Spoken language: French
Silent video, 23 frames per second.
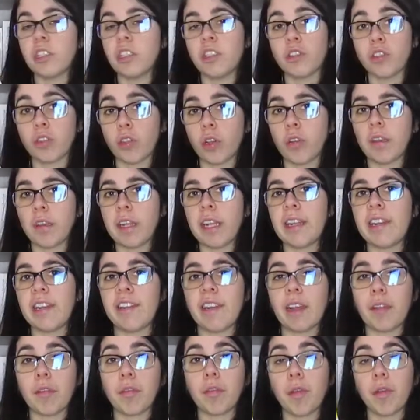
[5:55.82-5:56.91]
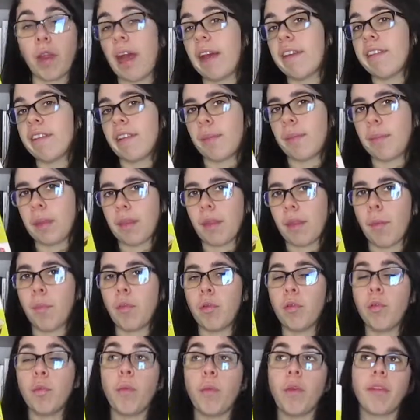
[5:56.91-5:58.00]
Je connais déjà Zola, j'aime bien sa
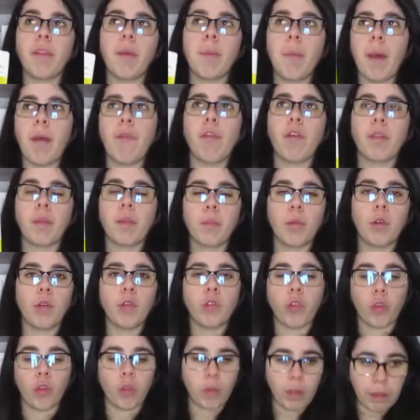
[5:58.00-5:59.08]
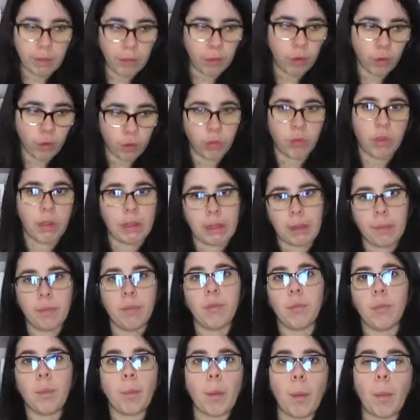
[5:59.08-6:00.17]
plume. C'est pas forcément le genre de livre que je vais
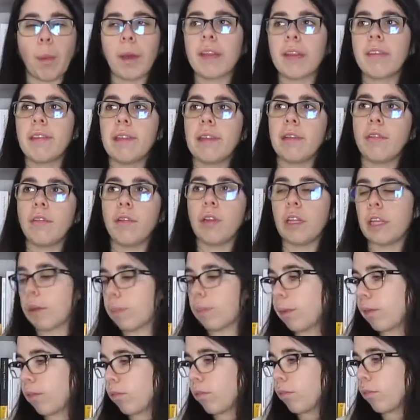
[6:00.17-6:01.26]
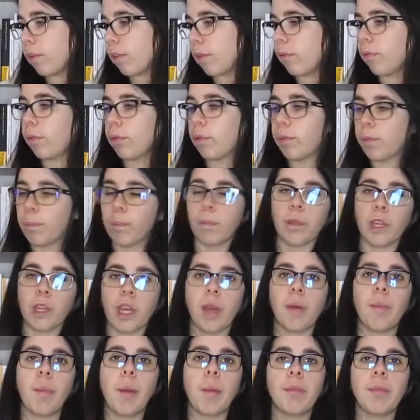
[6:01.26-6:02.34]
m'empresser de lire parce que c'est quand même un